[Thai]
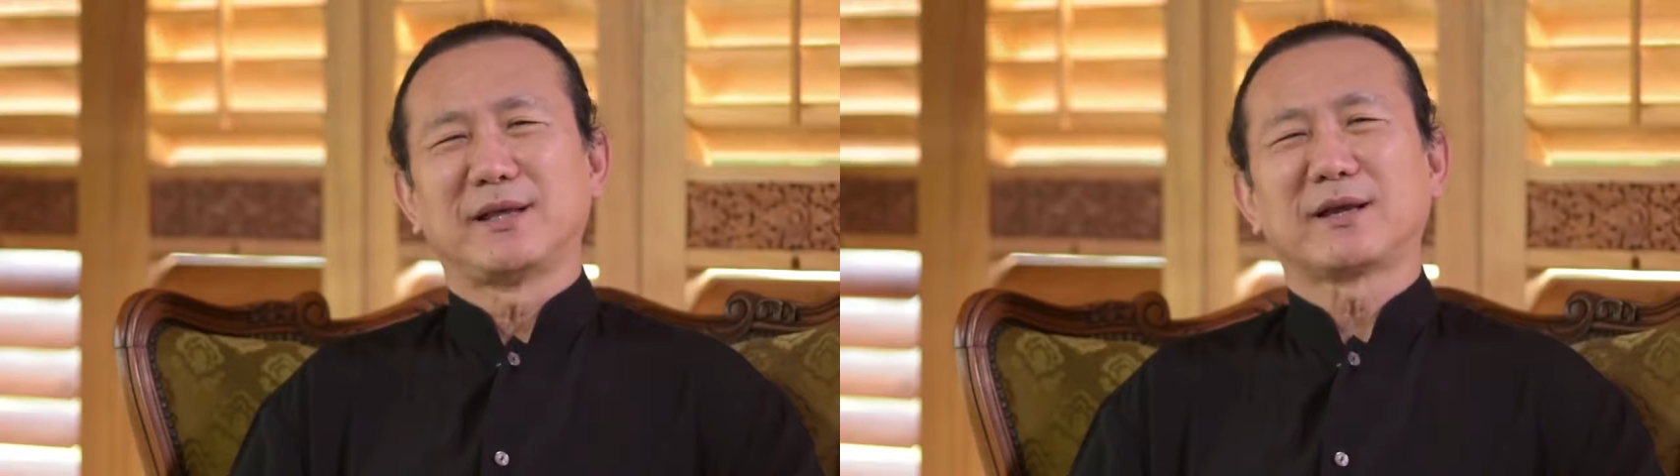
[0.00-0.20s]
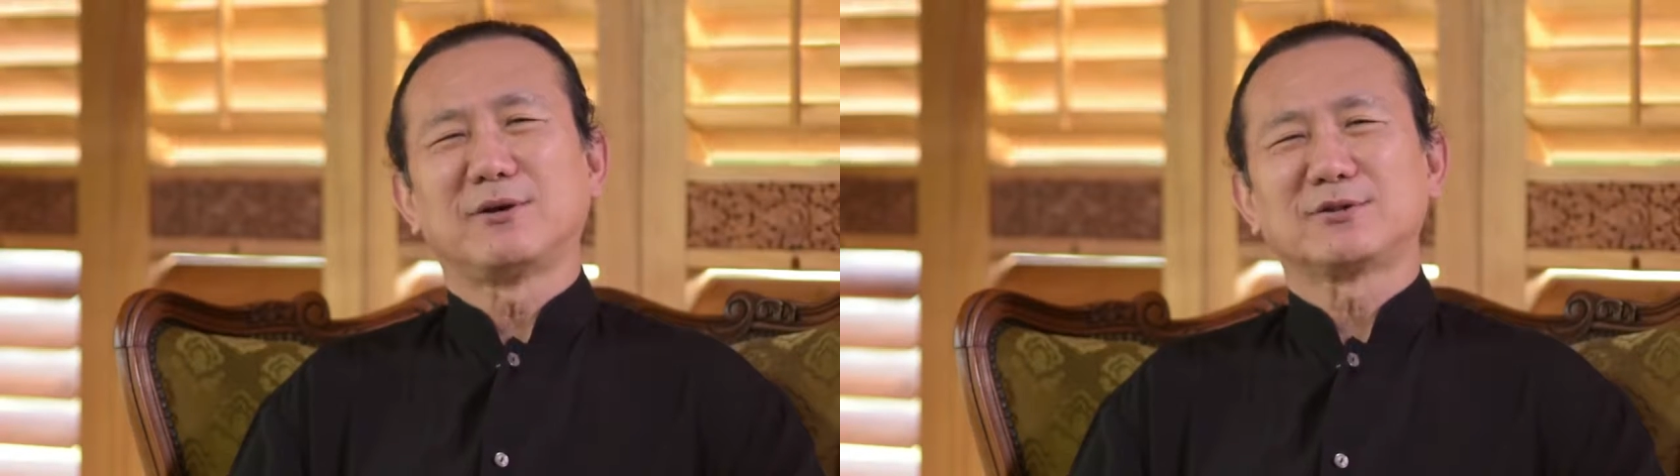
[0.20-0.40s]

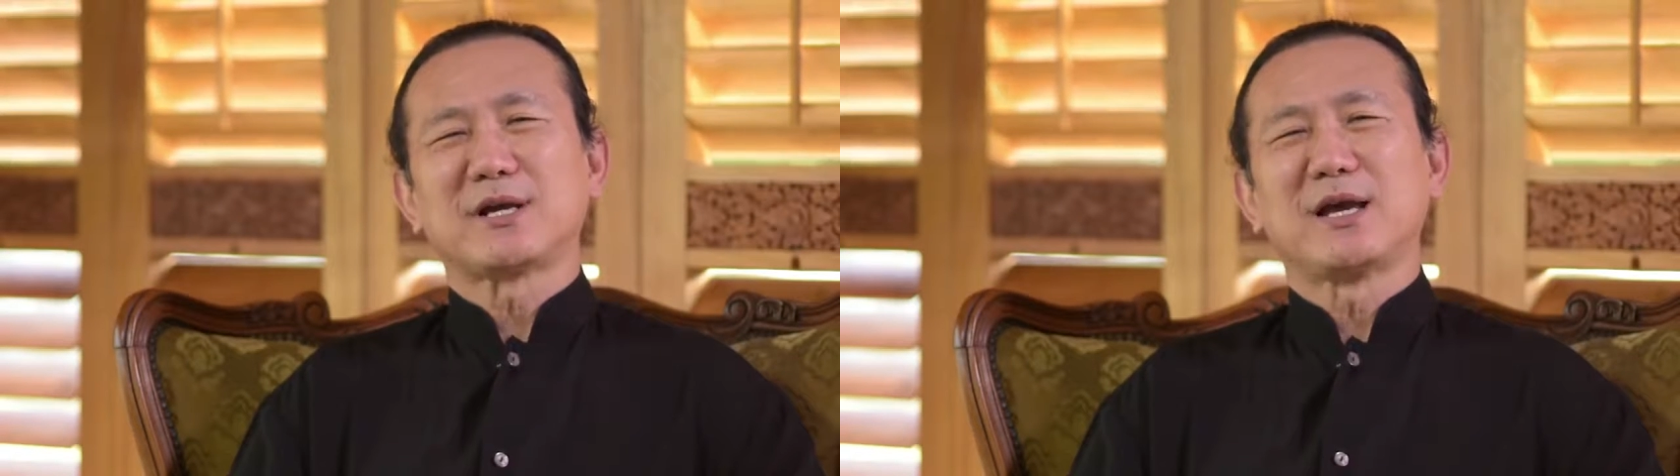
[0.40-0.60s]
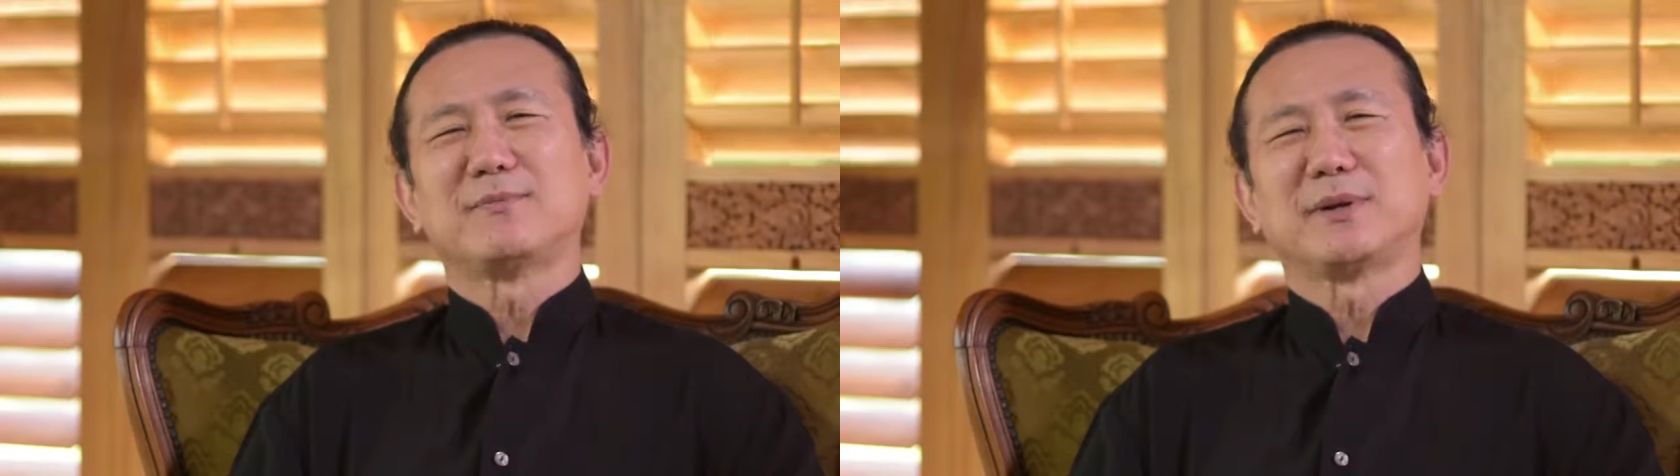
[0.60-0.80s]
ได้เข้า
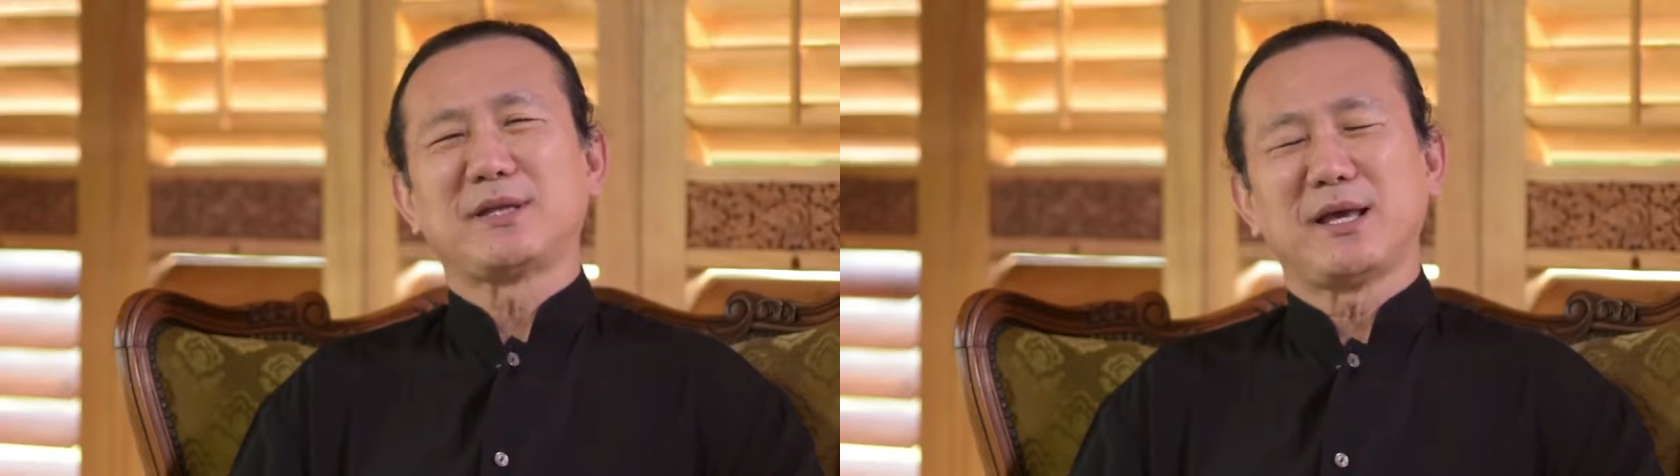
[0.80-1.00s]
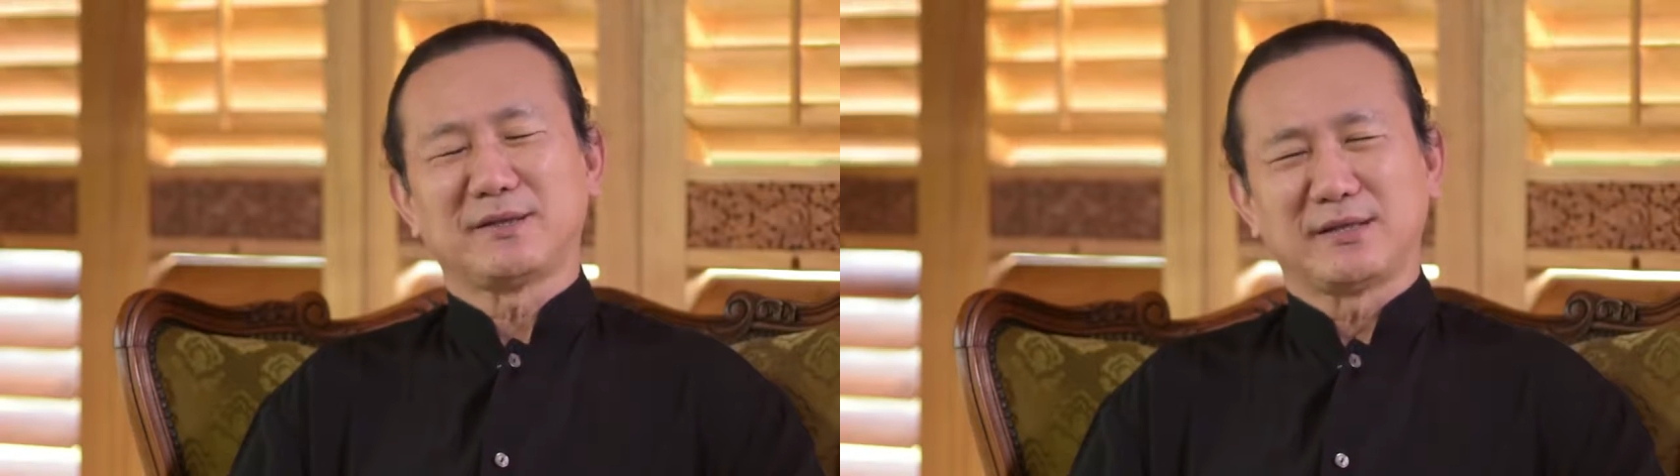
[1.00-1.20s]
ใจประ
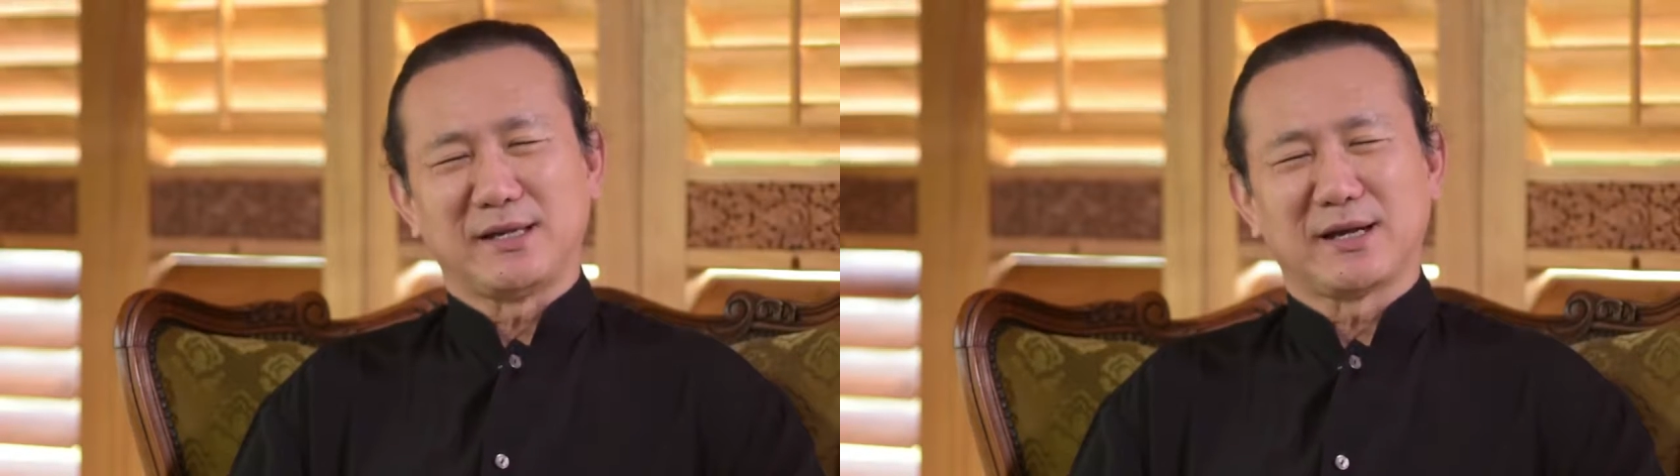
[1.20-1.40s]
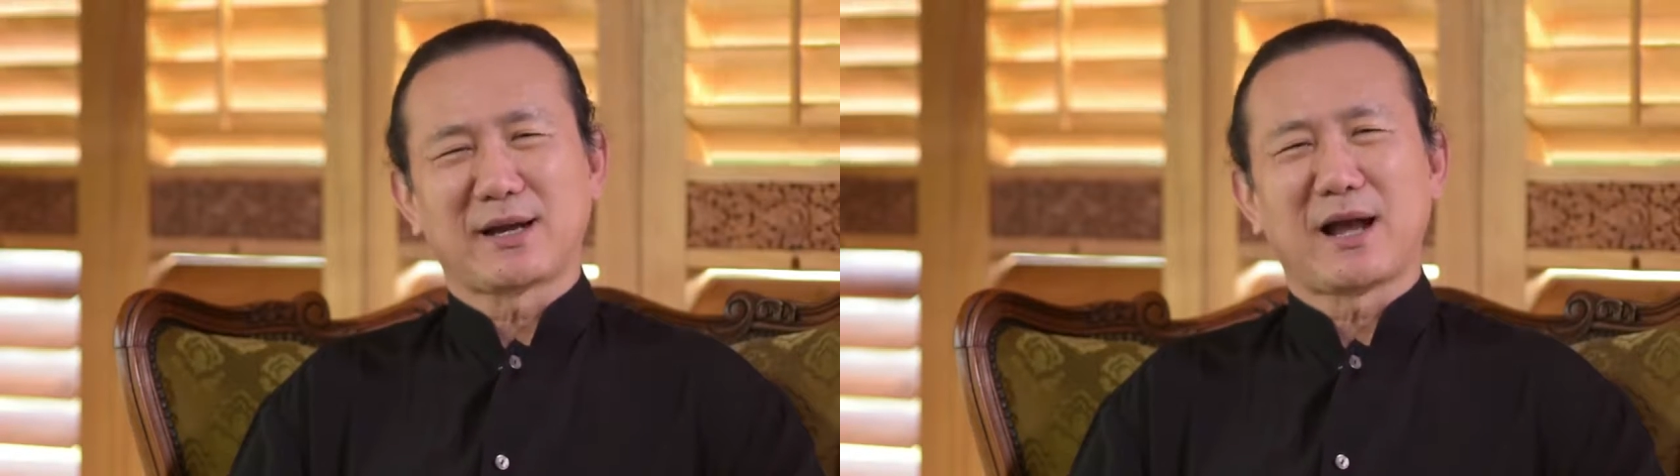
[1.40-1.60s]
เทศศรี
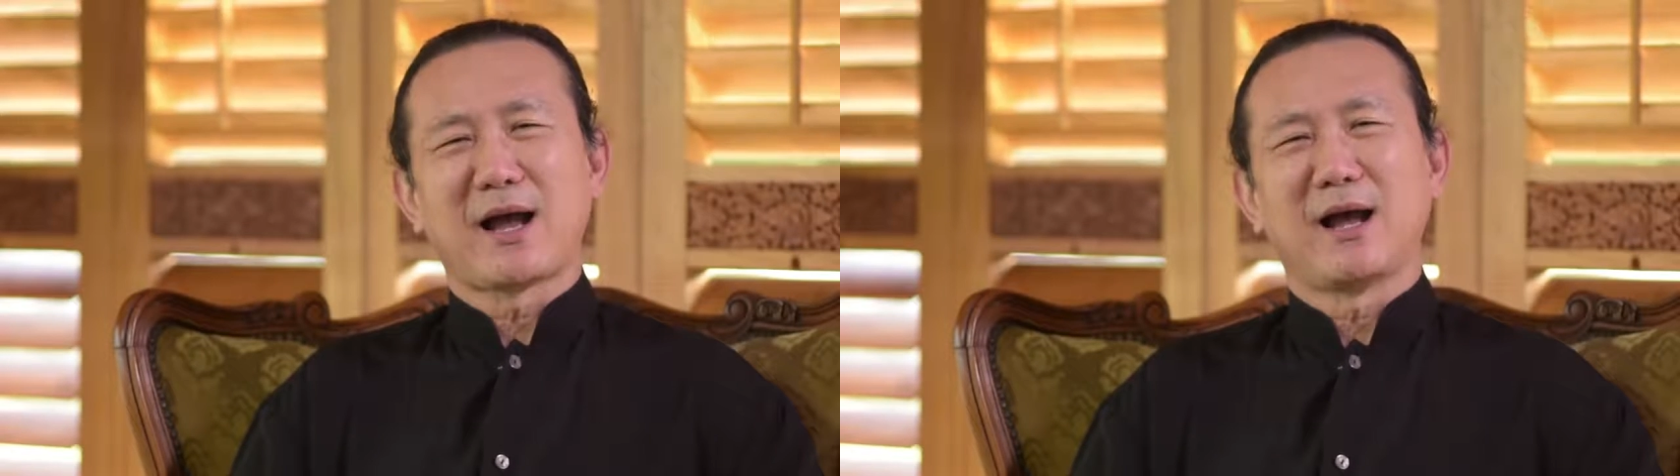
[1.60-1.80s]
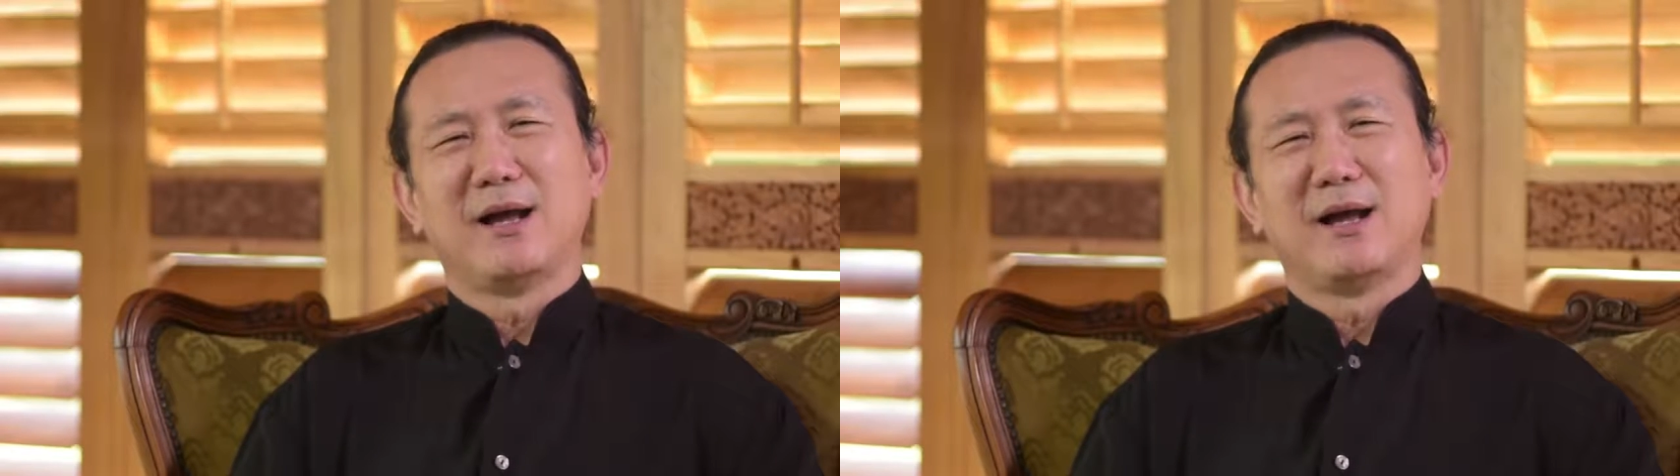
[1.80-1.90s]
ลังกา